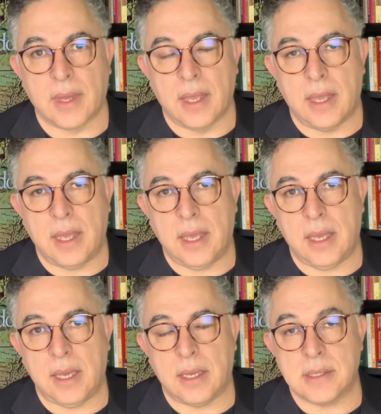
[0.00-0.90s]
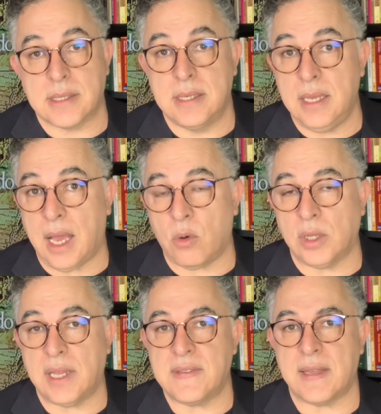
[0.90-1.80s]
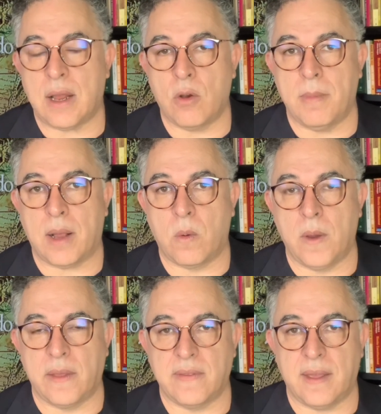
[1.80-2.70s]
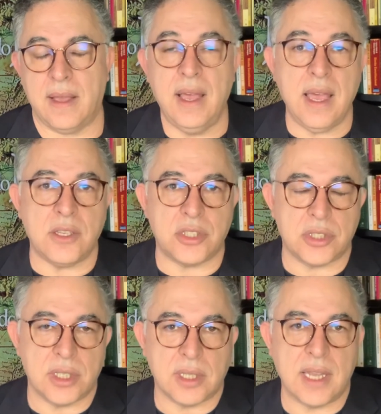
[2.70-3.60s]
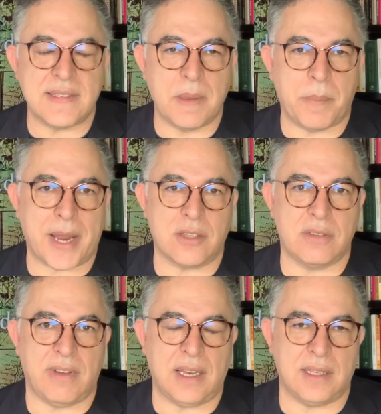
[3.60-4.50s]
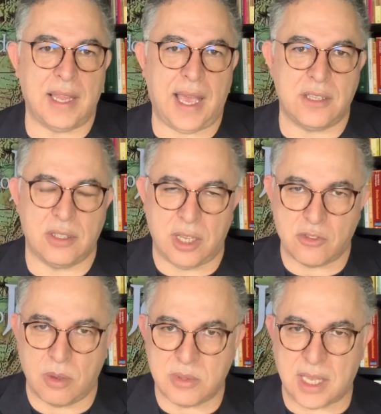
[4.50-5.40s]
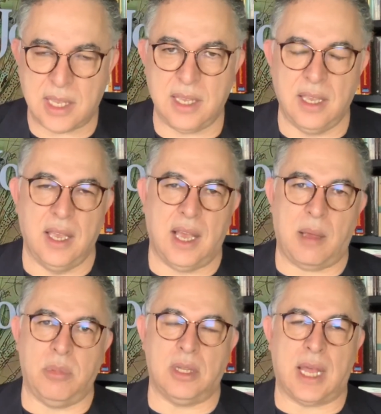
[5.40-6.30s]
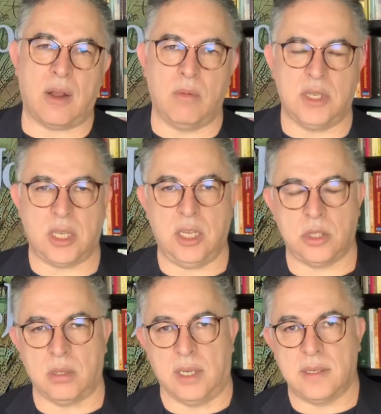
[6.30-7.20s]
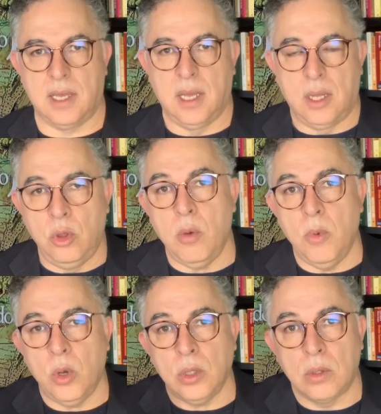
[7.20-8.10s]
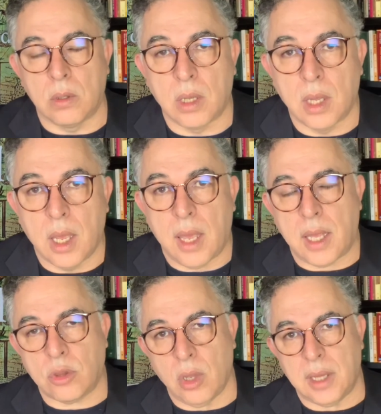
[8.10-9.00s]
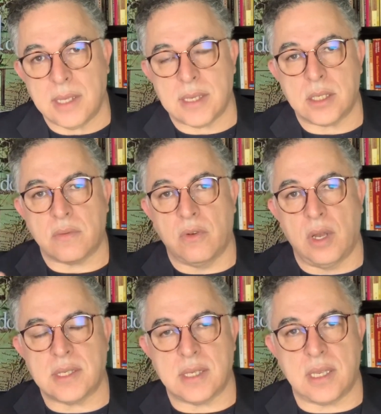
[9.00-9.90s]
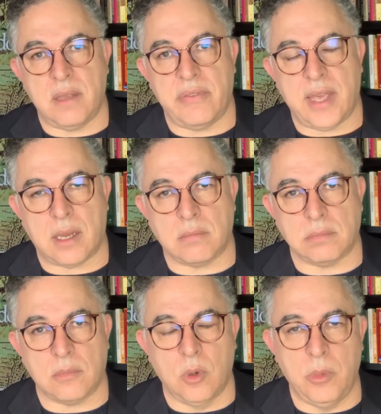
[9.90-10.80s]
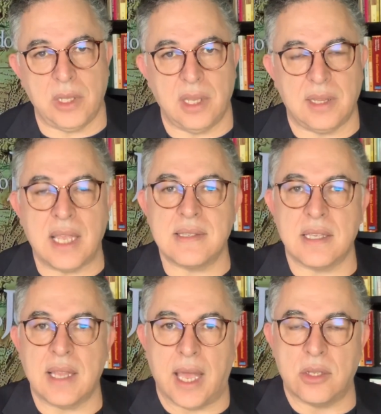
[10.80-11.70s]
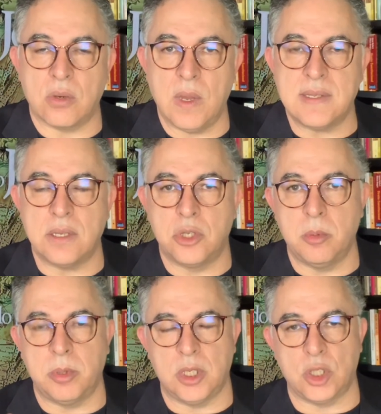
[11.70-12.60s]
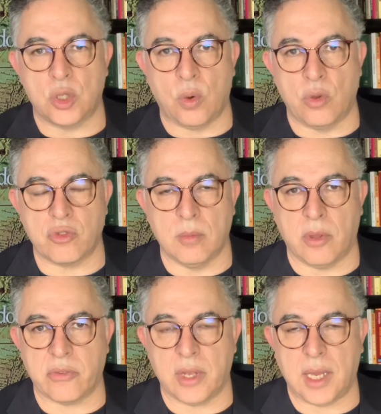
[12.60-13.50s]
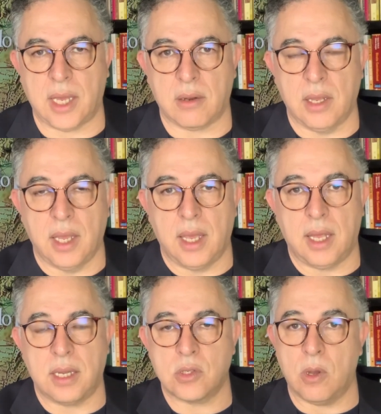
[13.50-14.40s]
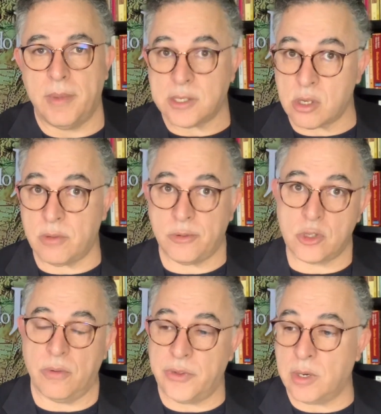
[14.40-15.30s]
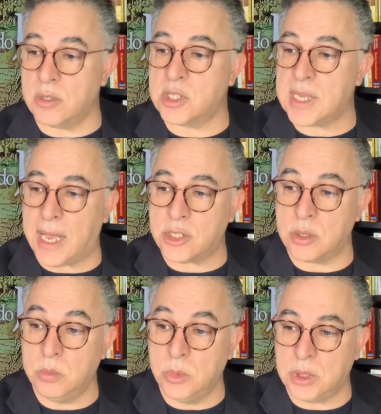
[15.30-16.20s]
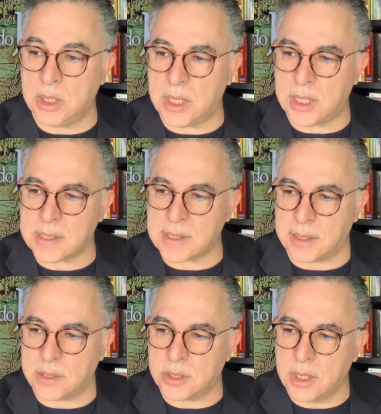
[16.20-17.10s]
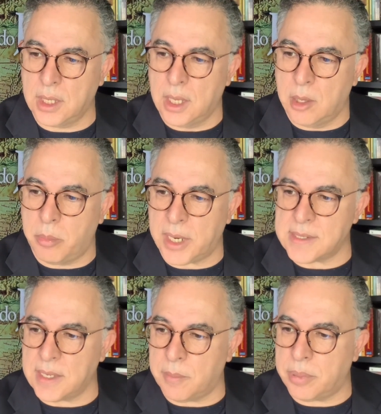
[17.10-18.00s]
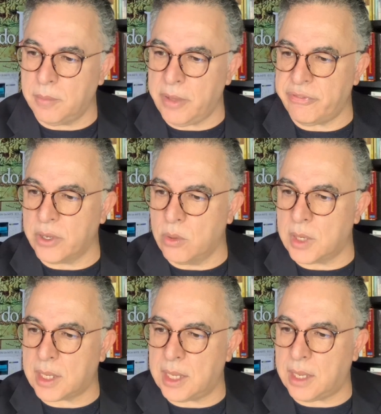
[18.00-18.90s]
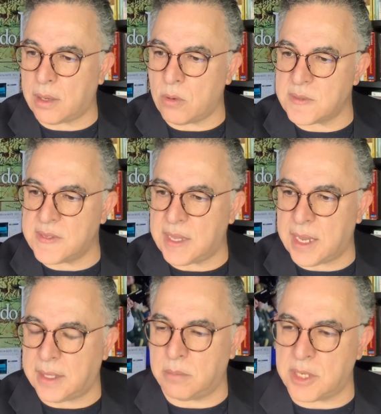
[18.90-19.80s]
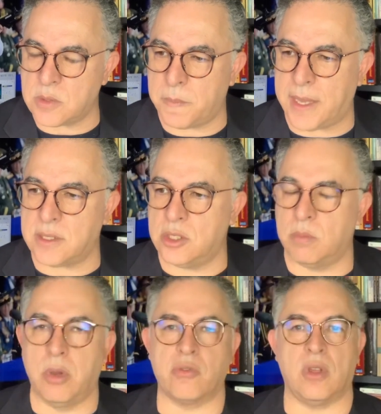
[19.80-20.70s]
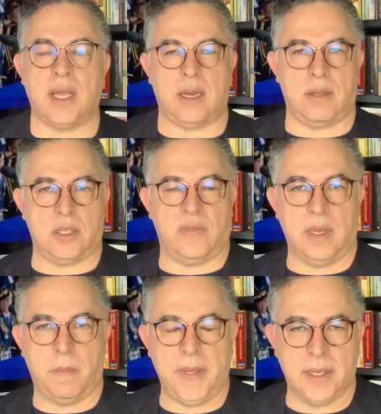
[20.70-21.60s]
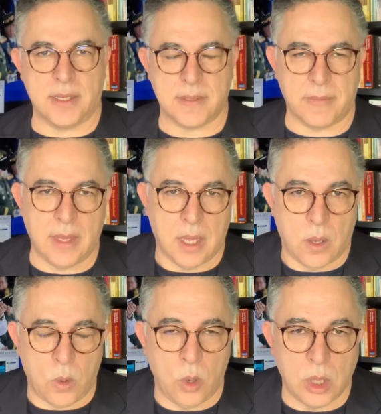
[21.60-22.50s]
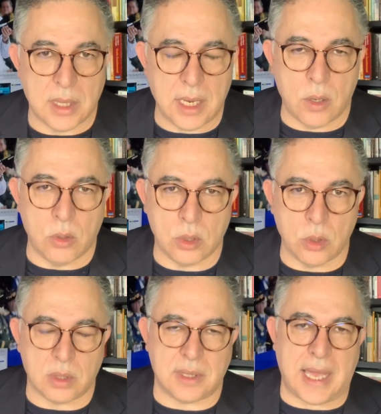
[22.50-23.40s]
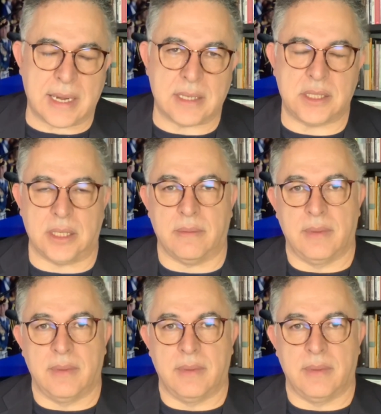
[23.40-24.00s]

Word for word: É, se acontecer alguma coisa antes desse prazo de validade, nós vamos aqui abordar algumas questões. No mundo, é, todas as forças que vieram com muita intensidade com esse tipo de discurso do Bolsonaro, elas começam a sofrer um desgaste muito interessante. Por exemplo, uma figura que é considerada uma espécie de Bolsonaro das Filipinas, o Rodrigo Duterte,